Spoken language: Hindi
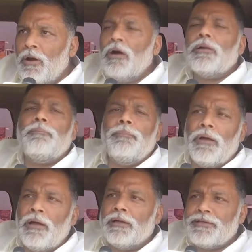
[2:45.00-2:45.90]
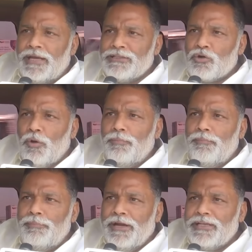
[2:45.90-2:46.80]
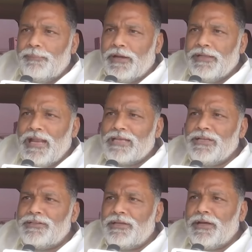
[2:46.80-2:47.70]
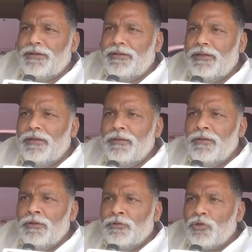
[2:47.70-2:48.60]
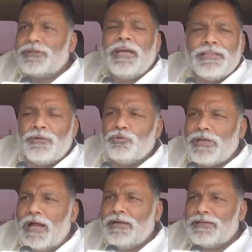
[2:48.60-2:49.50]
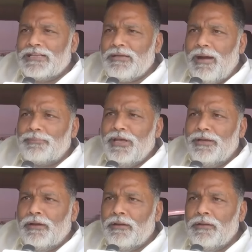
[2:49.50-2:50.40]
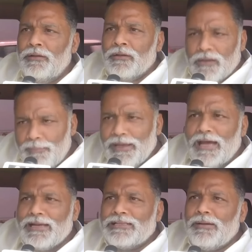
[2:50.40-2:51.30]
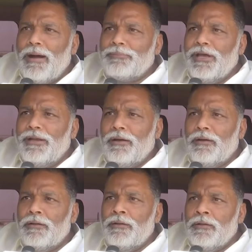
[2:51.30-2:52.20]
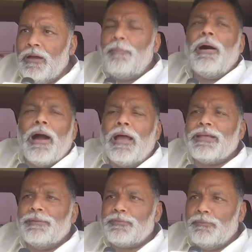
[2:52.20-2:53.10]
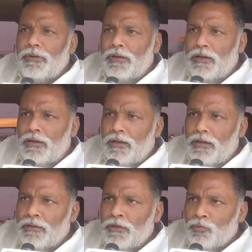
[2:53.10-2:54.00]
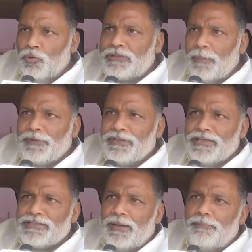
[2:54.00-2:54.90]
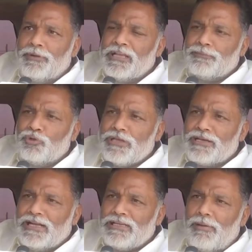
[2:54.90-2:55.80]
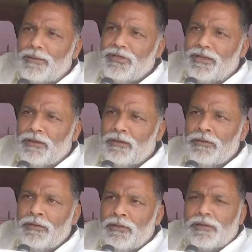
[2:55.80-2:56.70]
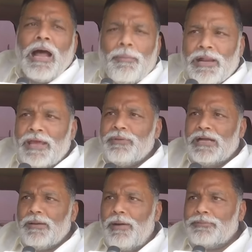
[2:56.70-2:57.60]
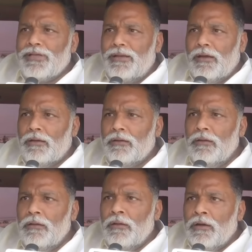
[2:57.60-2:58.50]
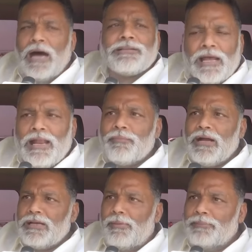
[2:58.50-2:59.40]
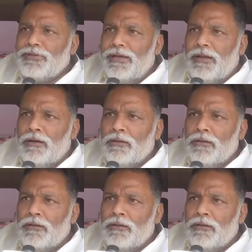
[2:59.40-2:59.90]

और केंद्र को बेटी पर ही राजनीति करनी है तो केंद्र उत्तराखंड का जवाब देना बिहार का जवाब देना अब बंगाल के उत्तर प्रदेश के ब्रजभूषण का जवाब देना राम रहीम का जवाब देना आसाराम का जवाब देना